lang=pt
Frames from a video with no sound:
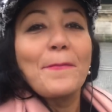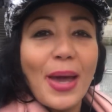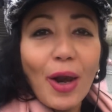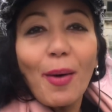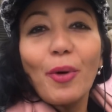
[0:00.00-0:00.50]

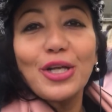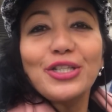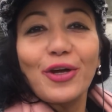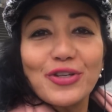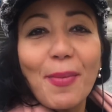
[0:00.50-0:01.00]
Pelo amor de
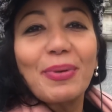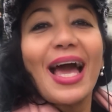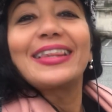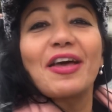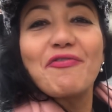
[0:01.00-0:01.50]
Deus, né? Porque
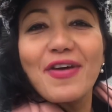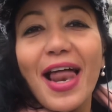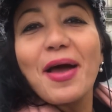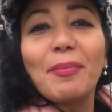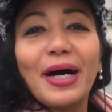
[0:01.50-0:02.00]
a TV
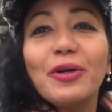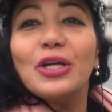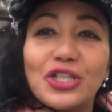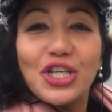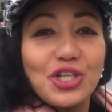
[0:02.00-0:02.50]
alemã
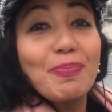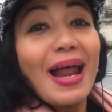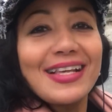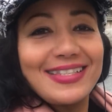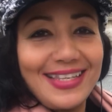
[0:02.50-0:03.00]
diz
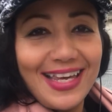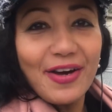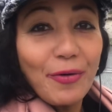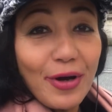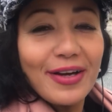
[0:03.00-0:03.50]

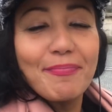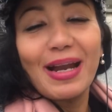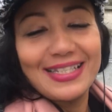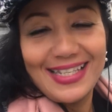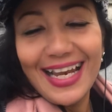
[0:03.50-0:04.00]
Brasil,
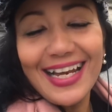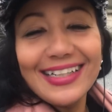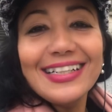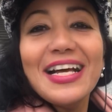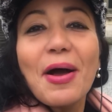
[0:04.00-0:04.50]
Brasília,
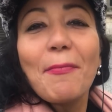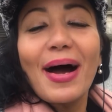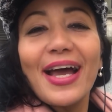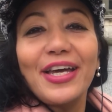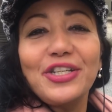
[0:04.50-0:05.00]

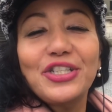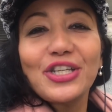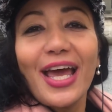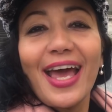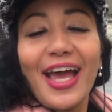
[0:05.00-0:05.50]

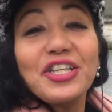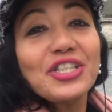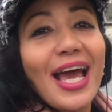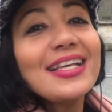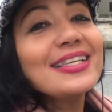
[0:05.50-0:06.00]
mas é,
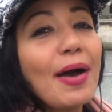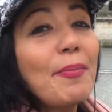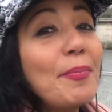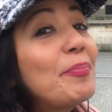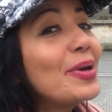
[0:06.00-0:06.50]
esquece que o é
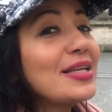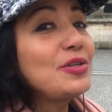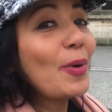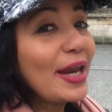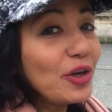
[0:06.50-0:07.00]

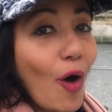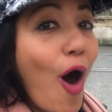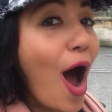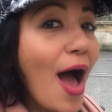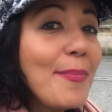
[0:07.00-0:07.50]
Brasil é
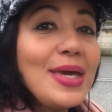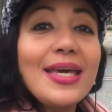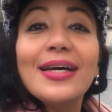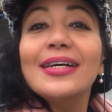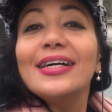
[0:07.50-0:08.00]

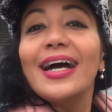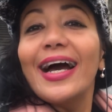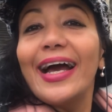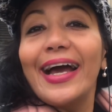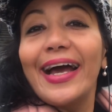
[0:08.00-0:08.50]
enorme.
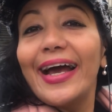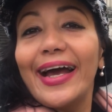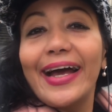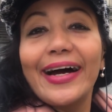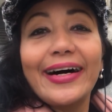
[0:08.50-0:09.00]

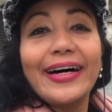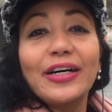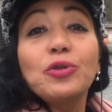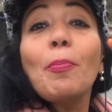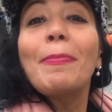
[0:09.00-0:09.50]
É,
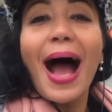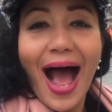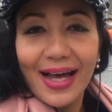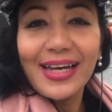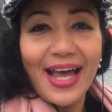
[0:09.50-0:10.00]
num
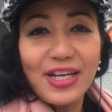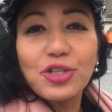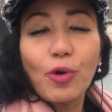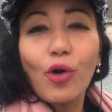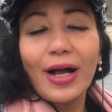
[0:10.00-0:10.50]
bar, né?
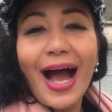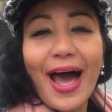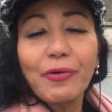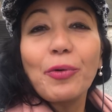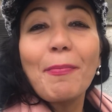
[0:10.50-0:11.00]
De,
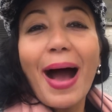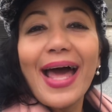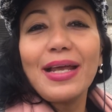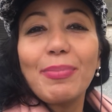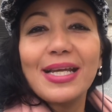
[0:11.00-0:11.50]
colocaram num
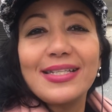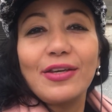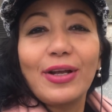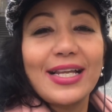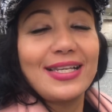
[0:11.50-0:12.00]
bar em
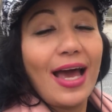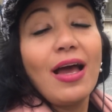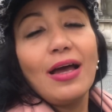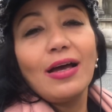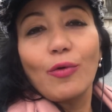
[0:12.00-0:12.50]
Brasil. Quer dizer,
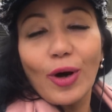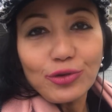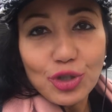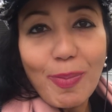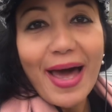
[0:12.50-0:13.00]

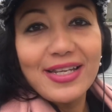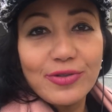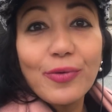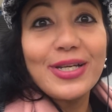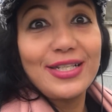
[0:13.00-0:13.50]
quantos bares
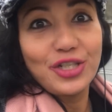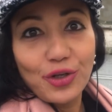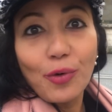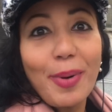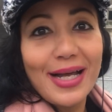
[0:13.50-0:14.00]
não
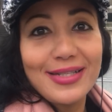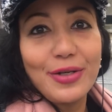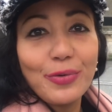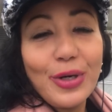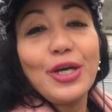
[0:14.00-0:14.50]
existem no
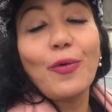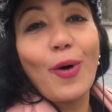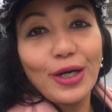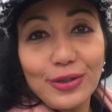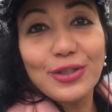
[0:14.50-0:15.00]
Brasil e
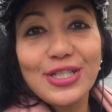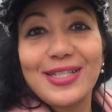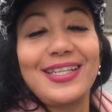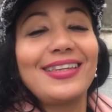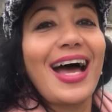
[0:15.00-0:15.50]
quantas
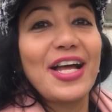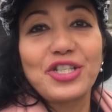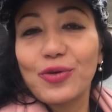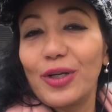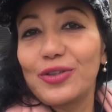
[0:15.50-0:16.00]

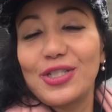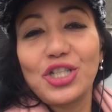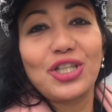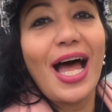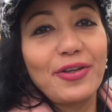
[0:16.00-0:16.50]
cidades, quantos
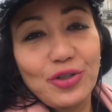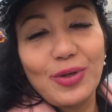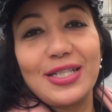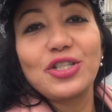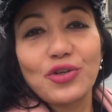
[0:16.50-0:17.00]
estados
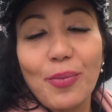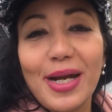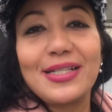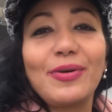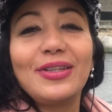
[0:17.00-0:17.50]
não existem no
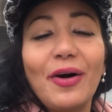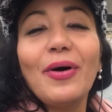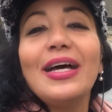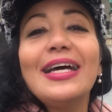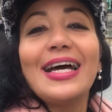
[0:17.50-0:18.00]
Brasil.
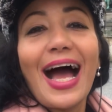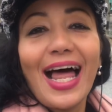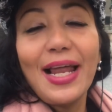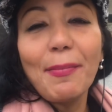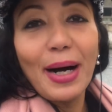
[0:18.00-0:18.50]
Então,
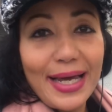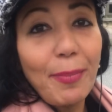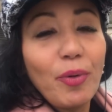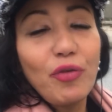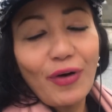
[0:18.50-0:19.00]

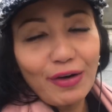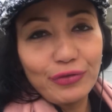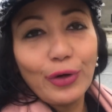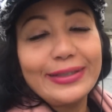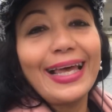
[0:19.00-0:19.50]
Alemanha, por
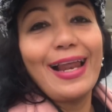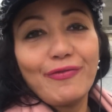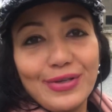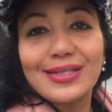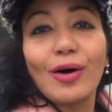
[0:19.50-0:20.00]
favor,
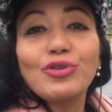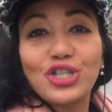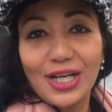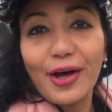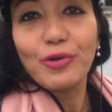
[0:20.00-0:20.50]
televisão,
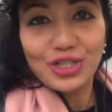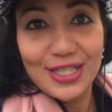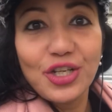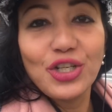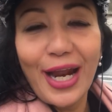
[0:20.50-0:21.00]
diga a
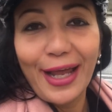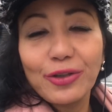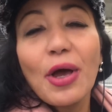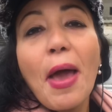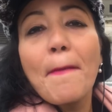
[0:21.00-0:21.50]
notícia
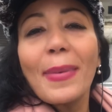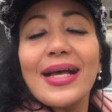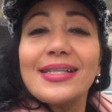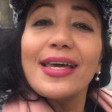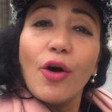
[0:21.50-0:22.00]
direito.
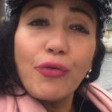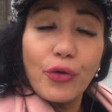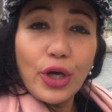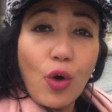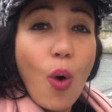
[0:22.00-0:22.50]
Mas aí eu
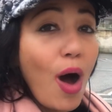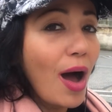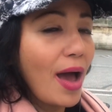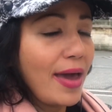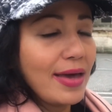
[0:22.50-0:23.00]
fui
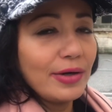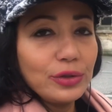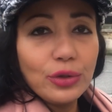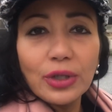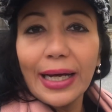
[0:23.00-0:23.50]

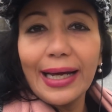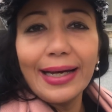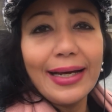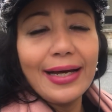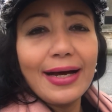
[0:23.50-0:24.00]
correndo
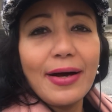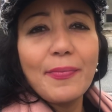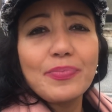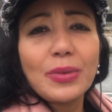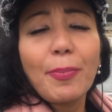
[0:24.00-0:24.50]
é,
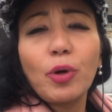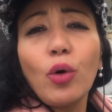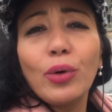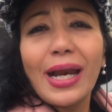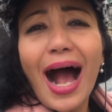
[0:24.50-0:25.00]

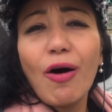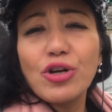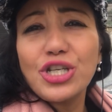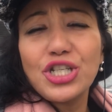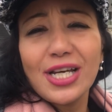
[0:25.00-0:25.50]
procurar
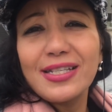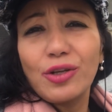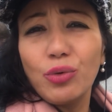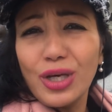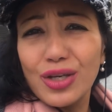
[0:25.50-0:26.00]
onde tinha
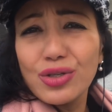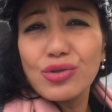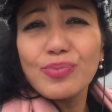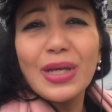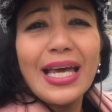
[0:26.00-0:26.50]
sido
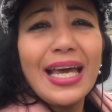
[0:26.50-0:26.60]
isso